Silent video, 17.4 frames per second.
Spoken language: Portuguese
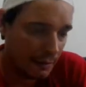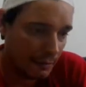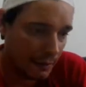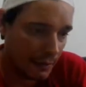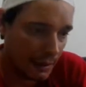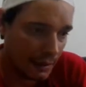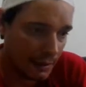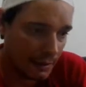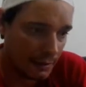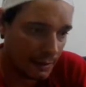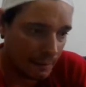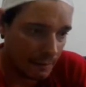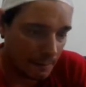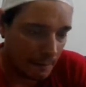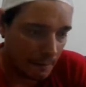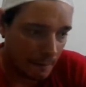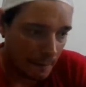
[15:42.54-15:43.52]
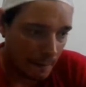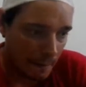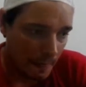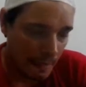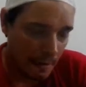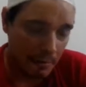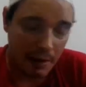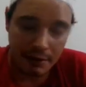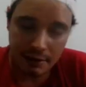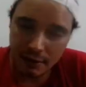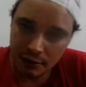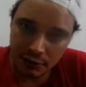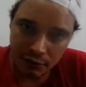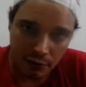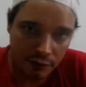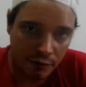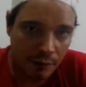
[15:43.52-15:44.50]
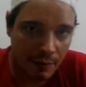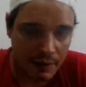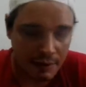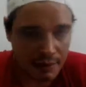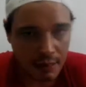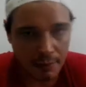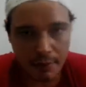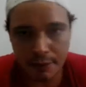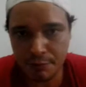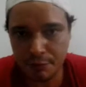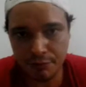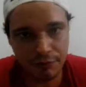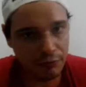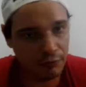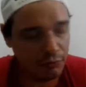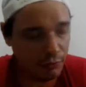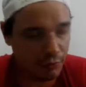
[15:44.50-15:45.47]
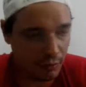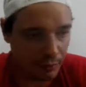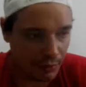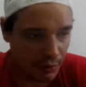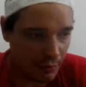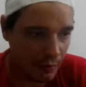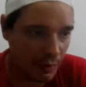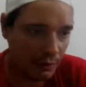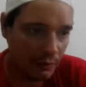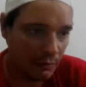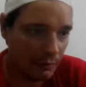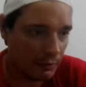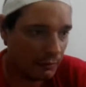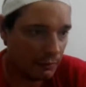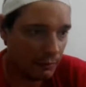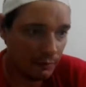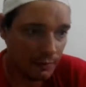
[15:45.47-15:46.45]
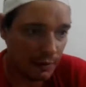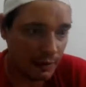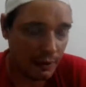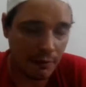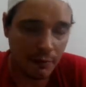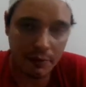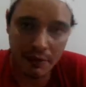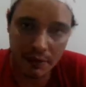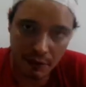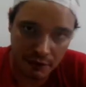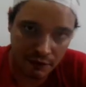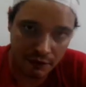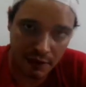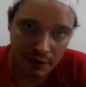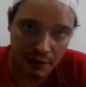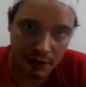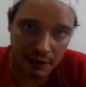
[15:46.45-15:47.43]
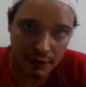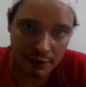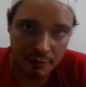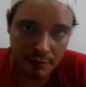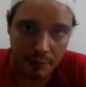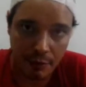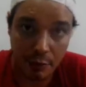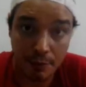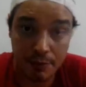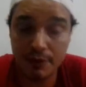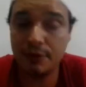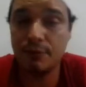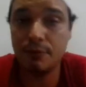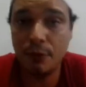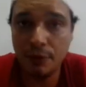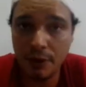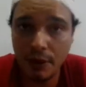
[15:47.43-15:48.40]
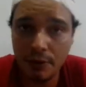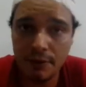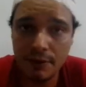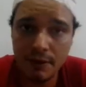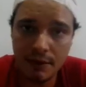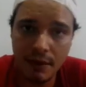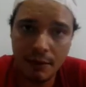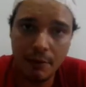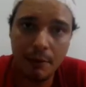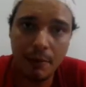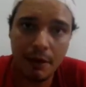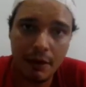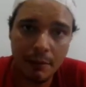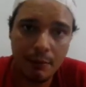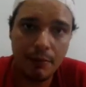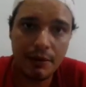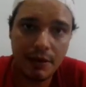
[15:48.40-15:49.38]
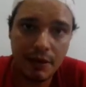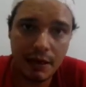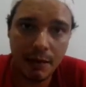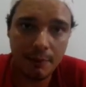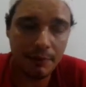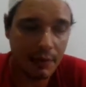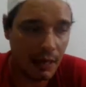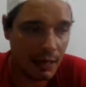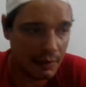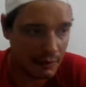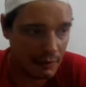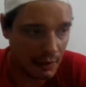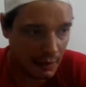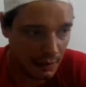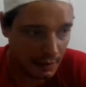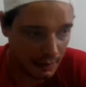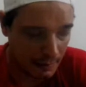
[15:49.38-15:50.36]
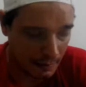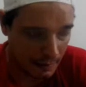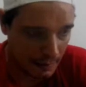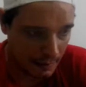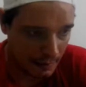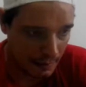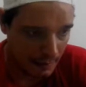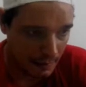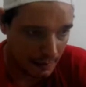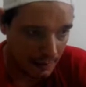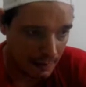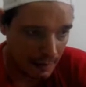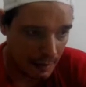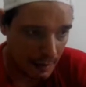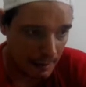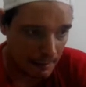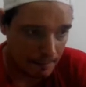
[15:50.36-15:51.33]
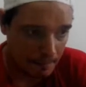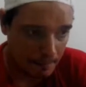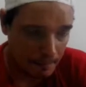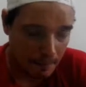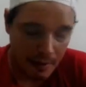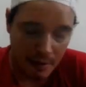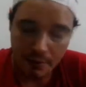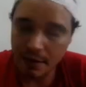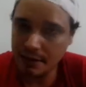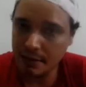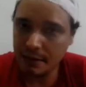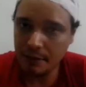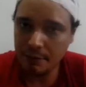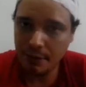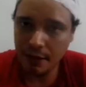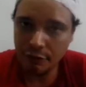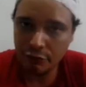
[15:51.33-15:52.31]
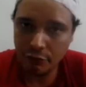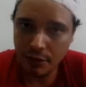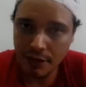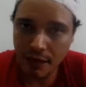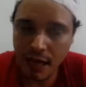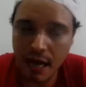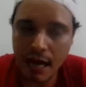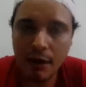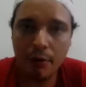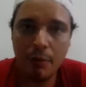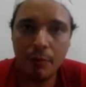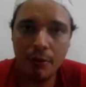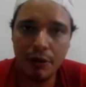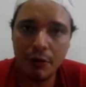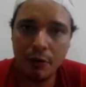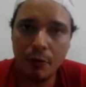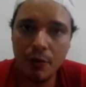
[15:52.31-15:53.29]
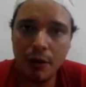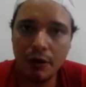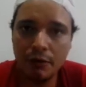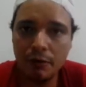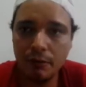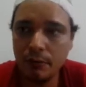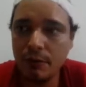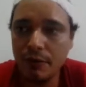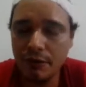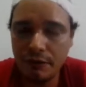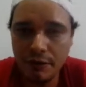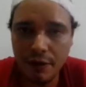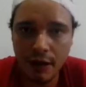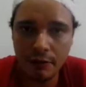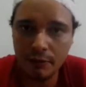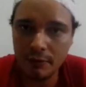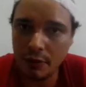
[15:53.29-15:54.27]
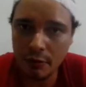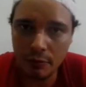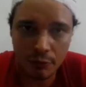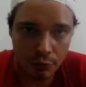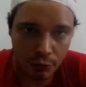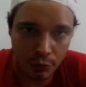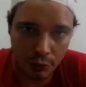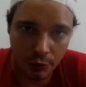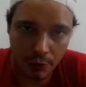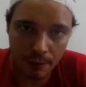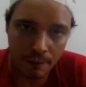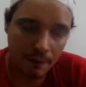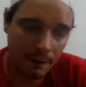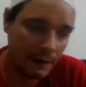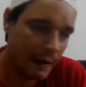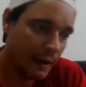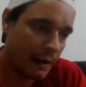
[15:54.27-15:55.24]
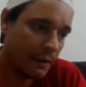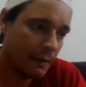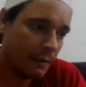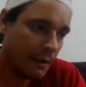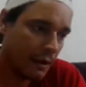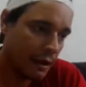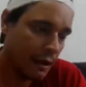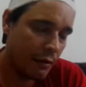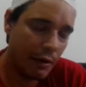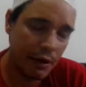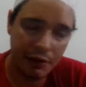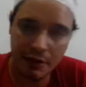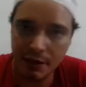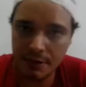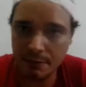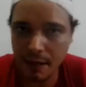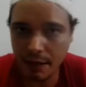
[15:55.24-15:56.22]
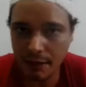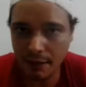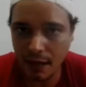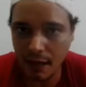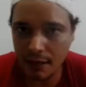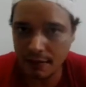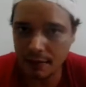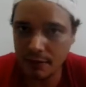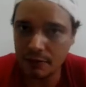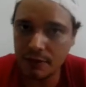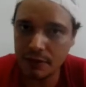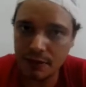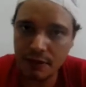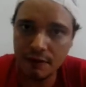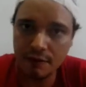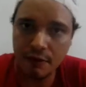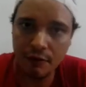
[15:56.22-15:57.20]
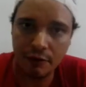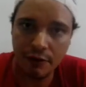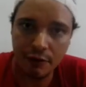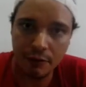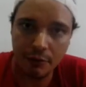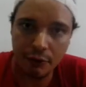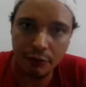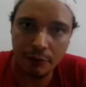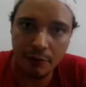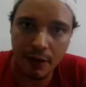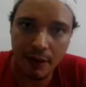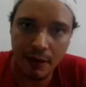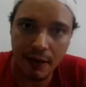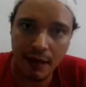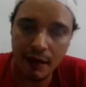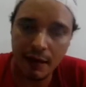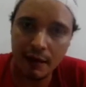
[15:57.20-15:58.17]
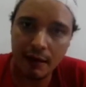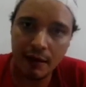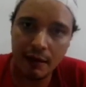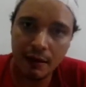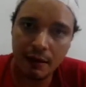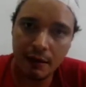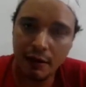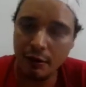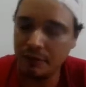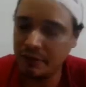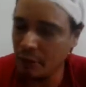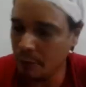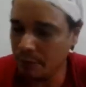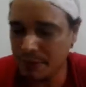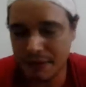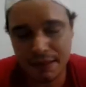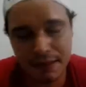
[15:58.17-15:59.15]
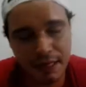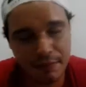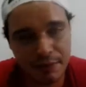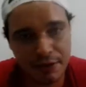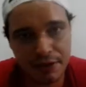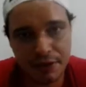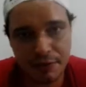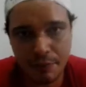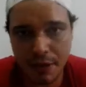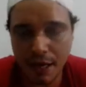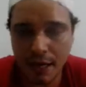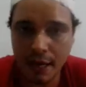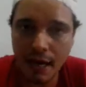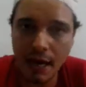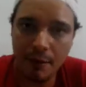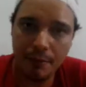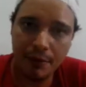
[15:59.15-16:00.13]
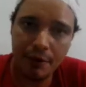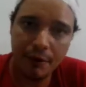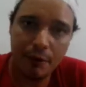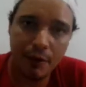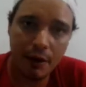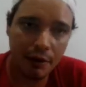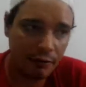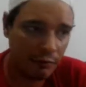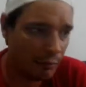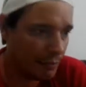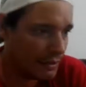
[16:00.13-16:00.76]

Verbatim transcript: beleza? Mas isso eu vou pensar mais para o futuro. Por enquanto não tem nem condição de fazer isso. Primeiro eu preciso montar um sistema para depois adaptar isso daí. Tá? Mas a temperatura da água, por enquanto, no inverno não mudou. Tá? Eu acho que as bactérias estão se desenvolvendo muito bem lá. Eu não precisei medir pH por enquanto, não